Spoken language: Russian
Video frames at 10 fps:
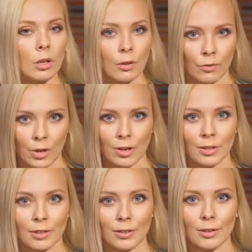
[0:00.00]
И
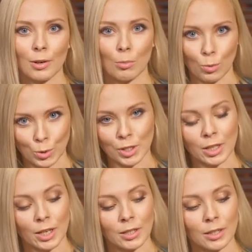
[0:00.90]
верно, будет
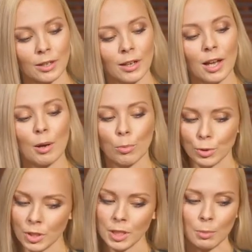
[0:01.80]
лето
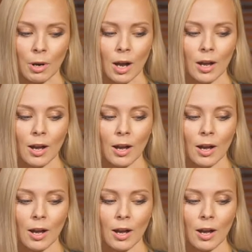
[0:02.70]
будет зима,